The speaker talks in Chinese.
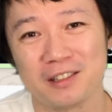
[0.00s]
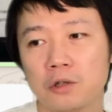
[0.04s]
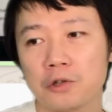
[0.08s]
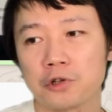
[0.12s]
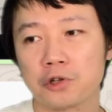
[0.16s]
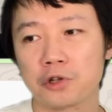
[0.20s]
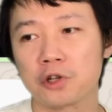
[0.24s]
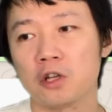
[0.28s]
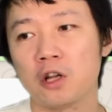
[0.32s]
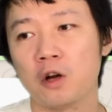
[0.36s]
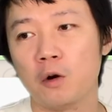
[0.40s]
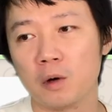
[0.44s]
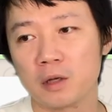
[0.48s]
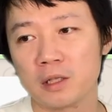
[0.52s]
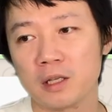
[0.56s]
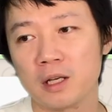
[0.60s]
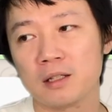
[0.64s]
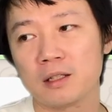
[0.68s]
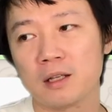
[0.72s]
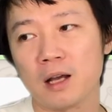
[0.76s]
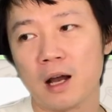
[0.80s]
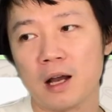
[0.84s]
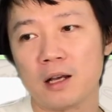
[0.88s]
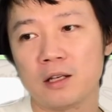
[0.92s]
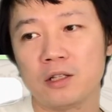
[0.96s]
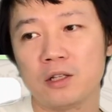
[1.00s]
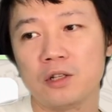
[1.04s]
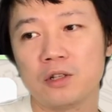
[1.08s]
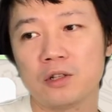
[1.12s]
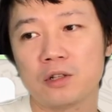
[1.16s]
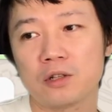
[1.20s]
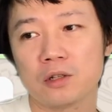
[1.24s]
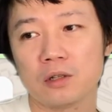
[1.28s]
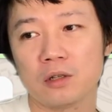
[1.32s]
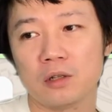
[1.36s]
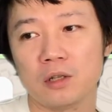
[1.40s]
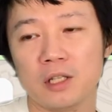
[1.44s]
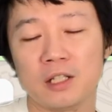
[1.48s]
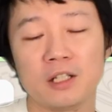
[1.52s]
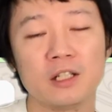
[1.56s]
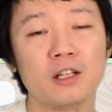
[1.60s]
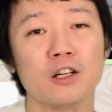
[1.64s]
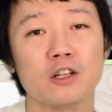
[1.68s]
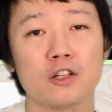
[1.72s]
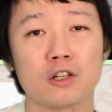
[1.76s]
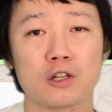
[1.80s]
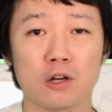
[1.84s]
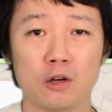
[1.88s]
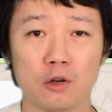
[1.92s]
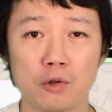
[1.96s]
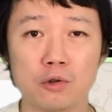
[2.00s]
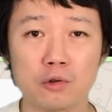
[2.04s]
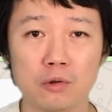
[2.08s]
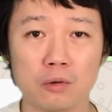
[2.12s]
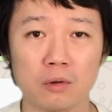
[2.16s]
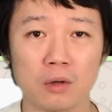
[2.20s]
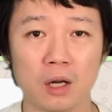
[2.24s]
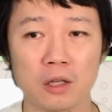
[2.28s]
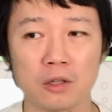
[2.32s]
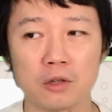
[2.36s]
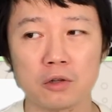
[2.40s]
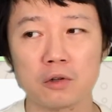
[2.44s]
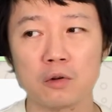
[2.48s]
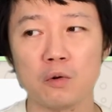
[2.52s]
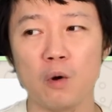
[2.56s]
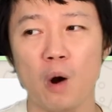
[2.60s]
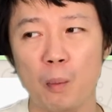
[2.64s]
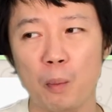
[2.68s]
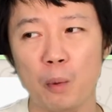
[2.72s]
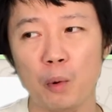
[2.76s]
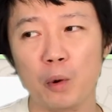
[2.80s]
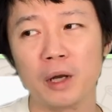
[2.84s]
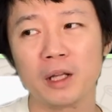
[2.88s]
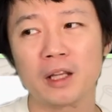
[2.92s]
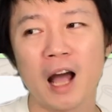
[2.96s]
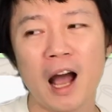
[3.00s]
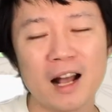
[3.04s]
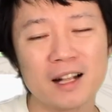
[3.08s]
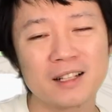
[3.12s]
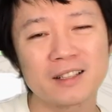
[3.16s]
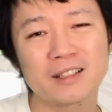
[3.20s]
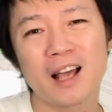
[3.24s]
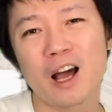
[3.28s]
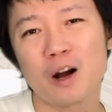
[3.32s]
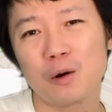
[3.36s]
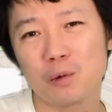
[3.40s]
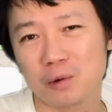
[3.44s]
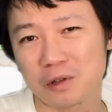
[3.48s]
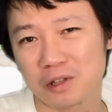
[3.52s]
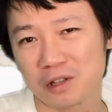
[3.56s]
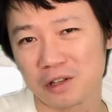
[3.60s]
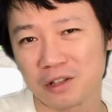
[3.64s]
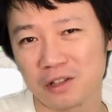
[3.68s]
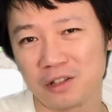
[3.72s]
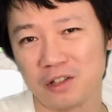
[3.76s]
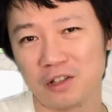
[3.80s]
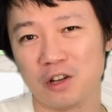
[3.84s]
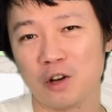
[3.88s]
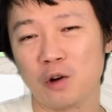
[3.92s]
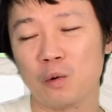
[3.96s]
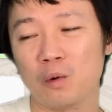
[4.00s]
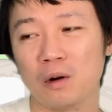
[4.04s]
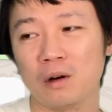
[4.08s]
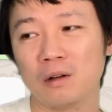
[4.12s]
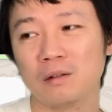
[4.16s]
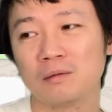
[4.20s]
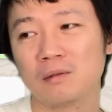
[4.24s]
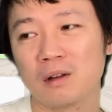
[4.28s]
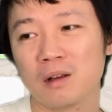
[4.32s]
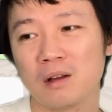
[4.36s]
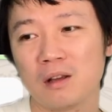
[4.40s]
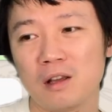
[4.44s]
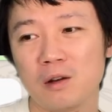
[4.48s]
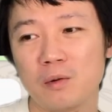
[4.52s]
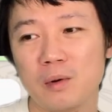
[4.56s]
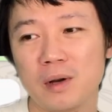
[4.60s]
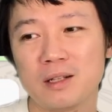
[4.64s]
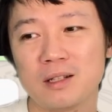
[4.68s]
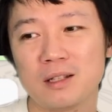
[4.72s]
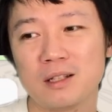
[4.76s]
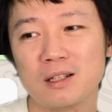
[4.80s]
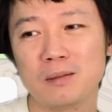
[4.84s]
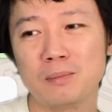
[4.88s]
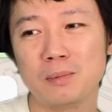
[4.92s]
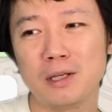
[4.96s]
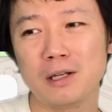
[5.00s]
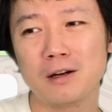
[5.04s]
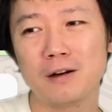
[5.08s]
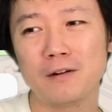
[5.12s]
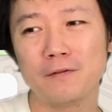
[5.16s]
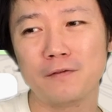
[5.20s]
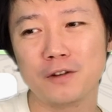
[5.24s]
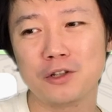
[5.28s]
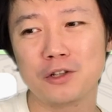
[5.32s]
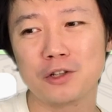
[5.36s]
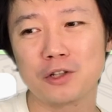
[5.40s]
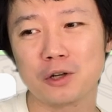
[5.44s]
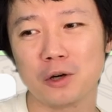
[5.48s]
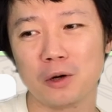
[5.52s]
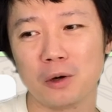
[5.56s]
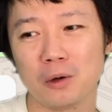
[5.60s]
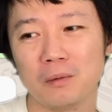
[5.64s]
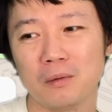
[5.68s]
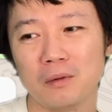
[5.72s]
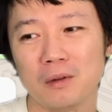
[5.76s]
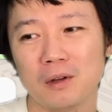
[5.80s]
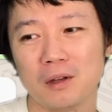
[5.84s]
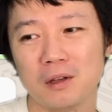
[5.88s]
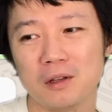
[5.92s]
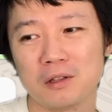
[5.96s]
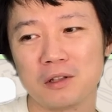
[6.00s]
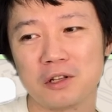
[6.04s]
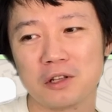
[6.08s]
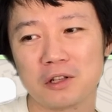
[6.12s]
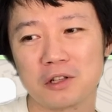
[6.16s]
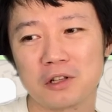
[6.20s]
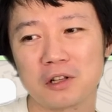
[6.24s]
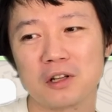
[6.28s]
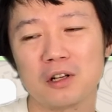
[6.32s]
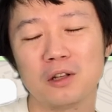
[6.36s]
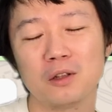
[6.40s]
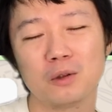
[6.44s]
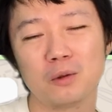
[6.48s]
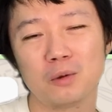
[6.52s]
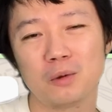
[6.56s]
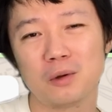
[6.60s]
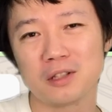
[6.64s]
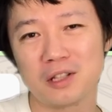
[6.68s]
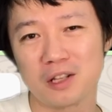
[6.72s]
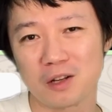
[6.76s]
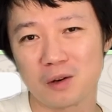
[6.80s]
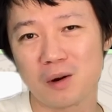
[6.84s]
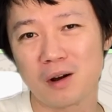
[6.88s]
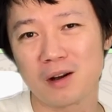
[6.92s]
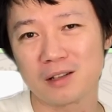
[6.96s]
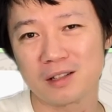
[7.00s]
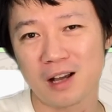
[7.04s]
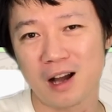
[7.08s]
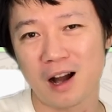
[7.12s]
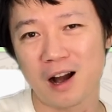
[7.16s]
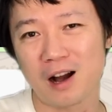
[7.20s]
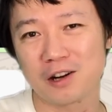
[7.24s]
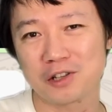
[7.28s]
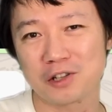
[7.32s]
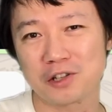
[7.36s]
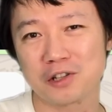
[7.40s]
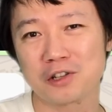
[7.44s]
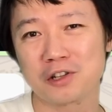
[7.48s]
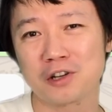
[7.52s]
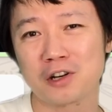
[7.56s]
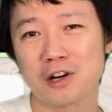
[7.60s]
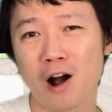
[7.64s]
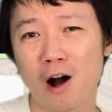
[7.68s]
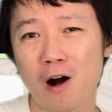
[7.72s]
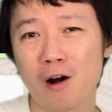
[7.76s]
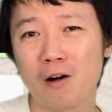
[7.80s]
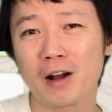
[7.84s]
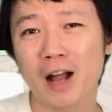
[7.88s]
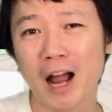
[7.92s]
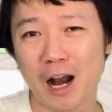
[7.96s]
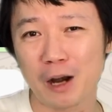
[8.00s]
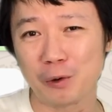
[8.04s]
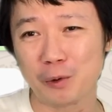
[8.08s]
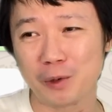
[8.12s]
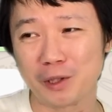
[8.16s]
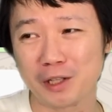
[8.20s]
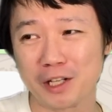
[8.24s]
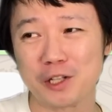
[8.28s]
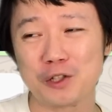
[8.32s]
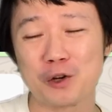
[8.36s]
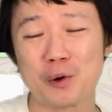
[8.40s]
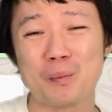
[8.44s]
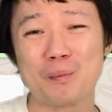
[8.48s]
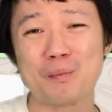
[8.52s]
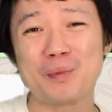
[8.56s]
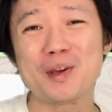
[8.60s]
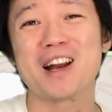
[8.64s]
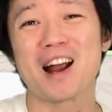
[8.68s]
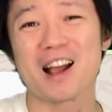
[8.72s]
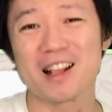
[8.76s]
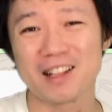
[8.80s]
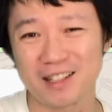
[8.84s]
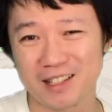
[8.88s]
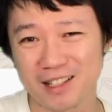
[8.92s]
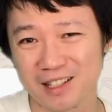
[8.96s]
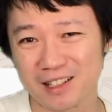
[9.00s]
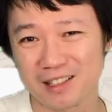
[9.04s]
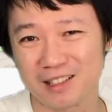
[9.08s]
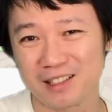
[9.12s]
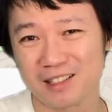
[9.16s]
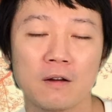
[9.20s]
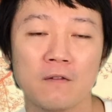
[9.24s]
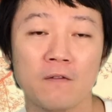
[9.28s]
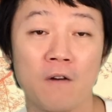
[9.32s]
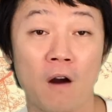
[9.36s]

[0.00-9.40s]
只是呢，我现在心智已经很成熟了，就是我不会太在乎这个结果，因为撕逼和分手其实更多情况下是高概率的一种必然性。